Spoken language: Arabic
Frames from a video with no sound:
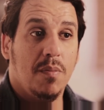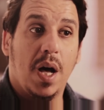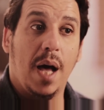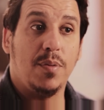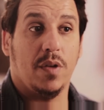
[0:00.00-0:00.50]
ما
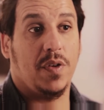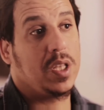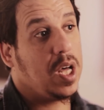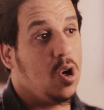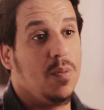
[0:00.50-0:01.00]
حب في
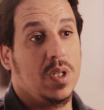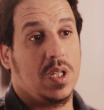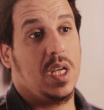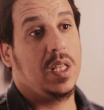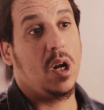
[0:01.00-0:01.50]
دارهم
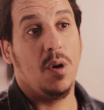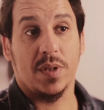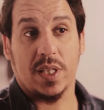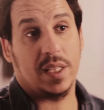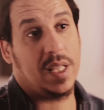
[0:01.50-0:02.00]
السيد دار لهم
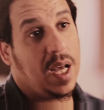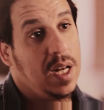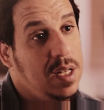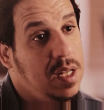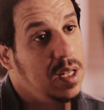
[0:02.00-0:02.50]
سطات
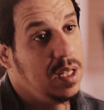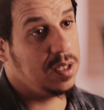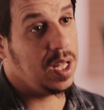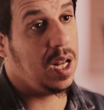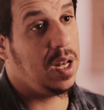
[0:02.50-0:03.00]
داخل
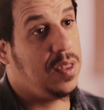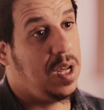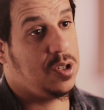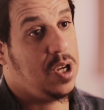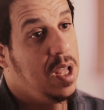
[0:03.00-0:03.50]
داخل
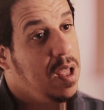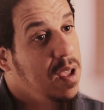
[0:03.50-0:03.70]
الدار شي.